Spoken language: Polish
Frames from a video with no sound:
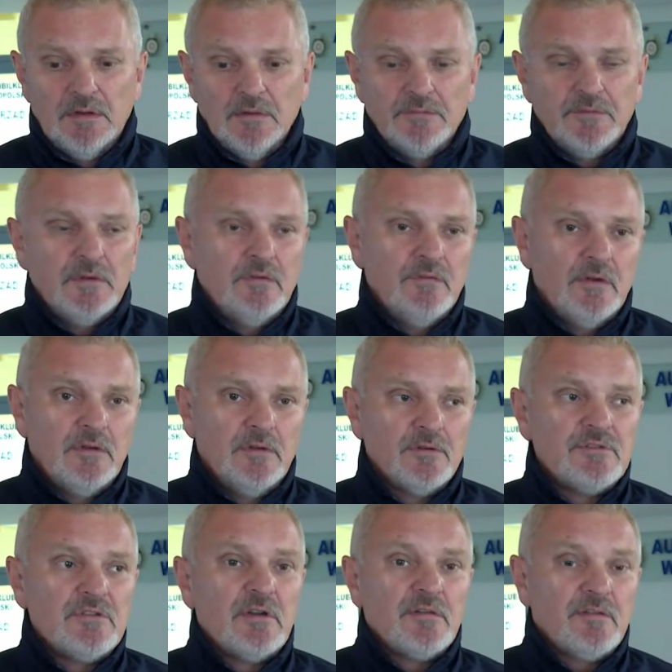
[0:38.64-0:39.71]
No w tej chwili
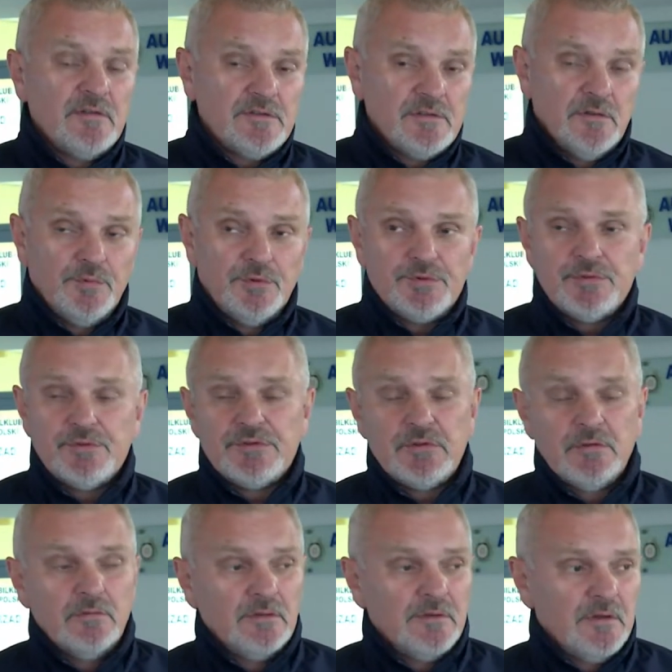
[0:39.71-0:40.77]
dość drastycznie poszło,
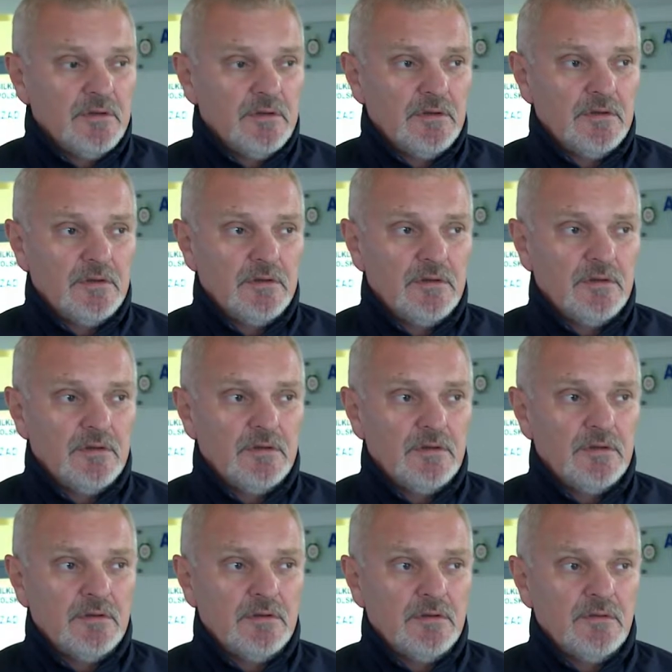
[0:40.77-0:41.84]
szczególnie e,
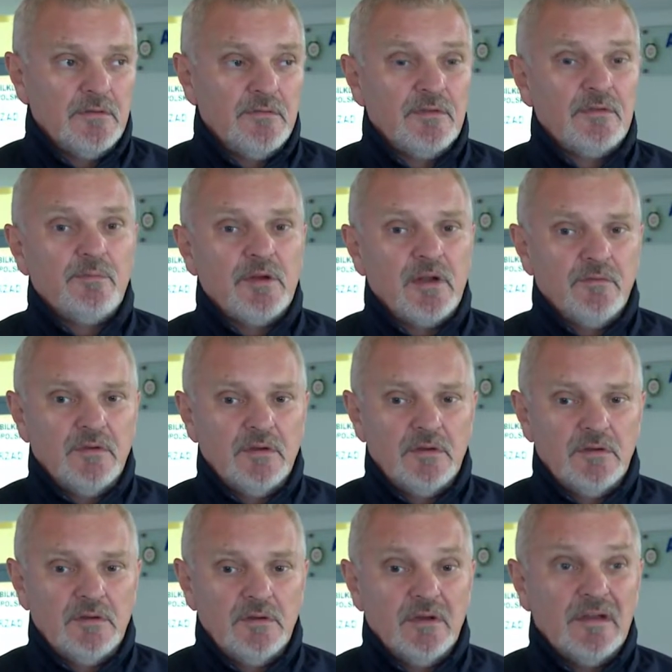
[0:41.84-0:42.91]
w
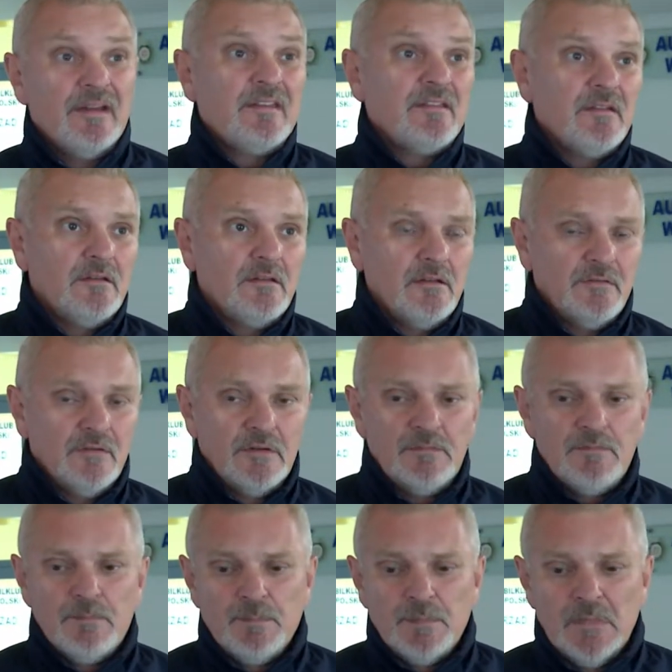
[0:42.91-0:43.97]
sprawie recydywy,
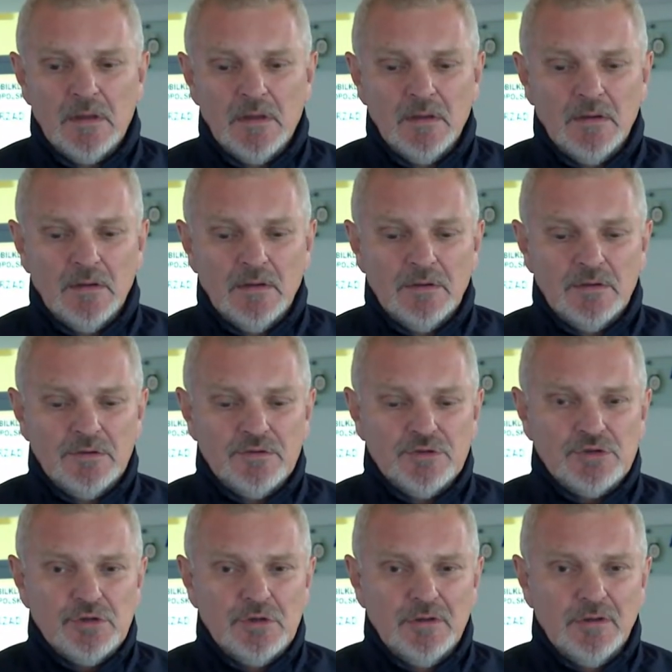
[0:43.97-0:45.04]

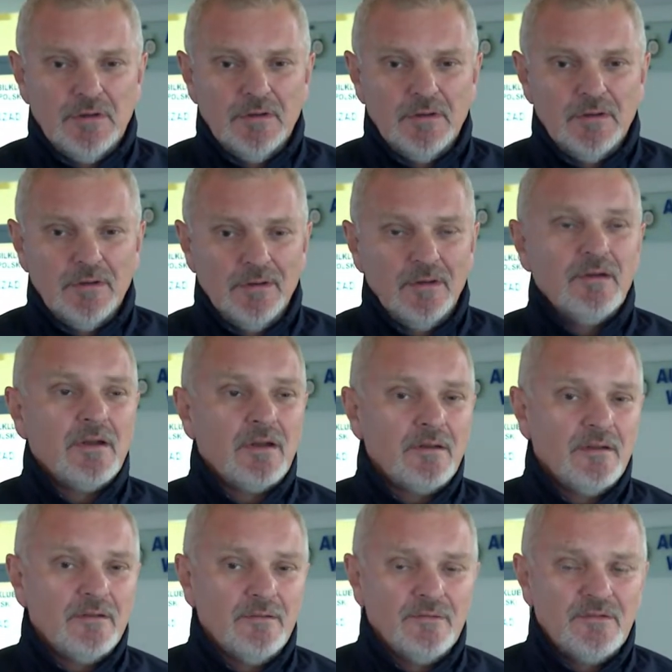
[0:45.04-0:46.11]
czyli
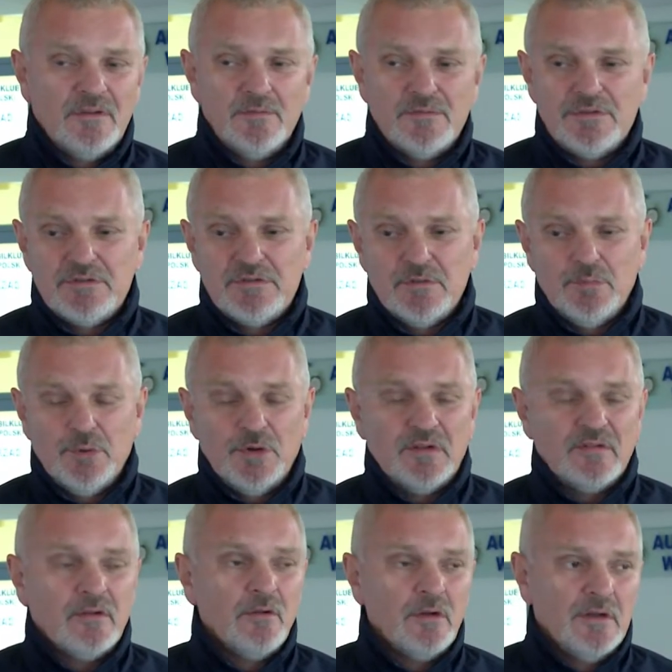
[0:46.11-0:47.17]
igrania z ludzkim życiem po
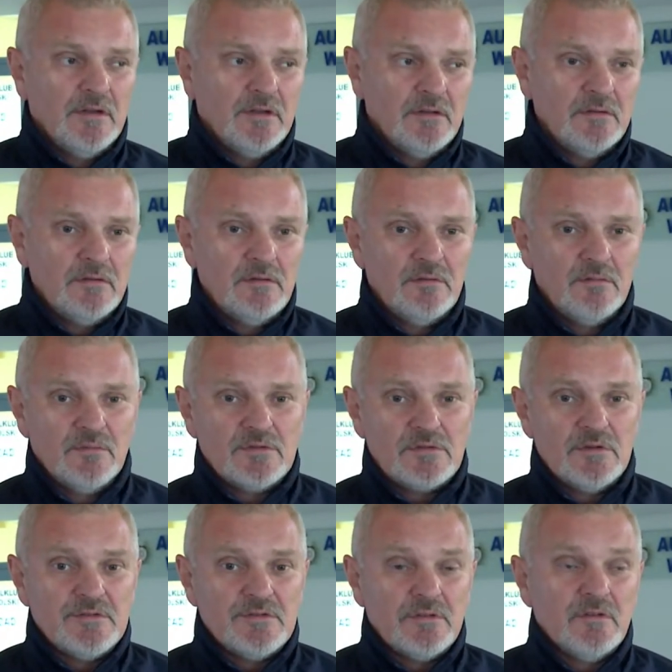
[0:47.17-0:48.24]
raz kolejny.
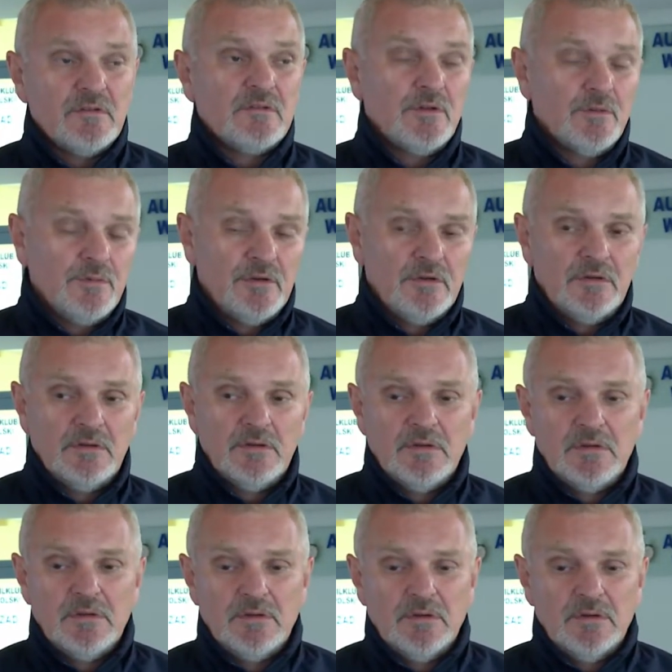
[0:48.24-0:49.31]
Myślę, że to jest dobry
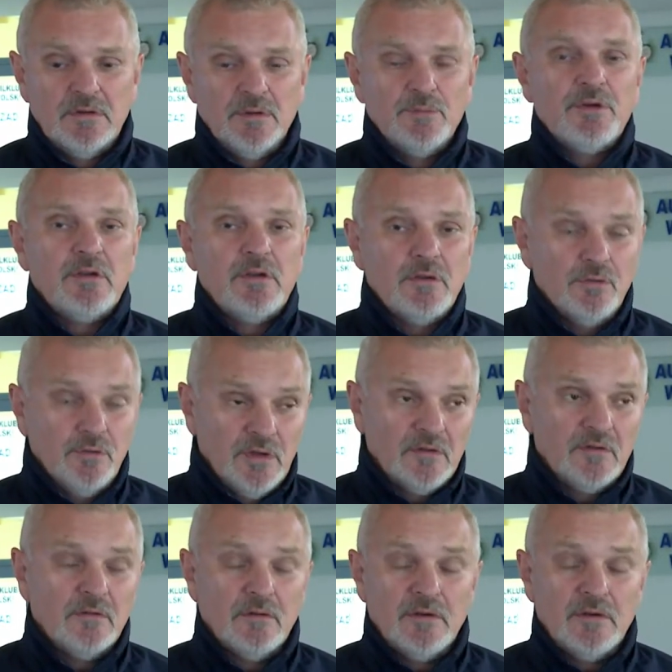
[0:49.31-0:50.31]
dobry kierunek z tą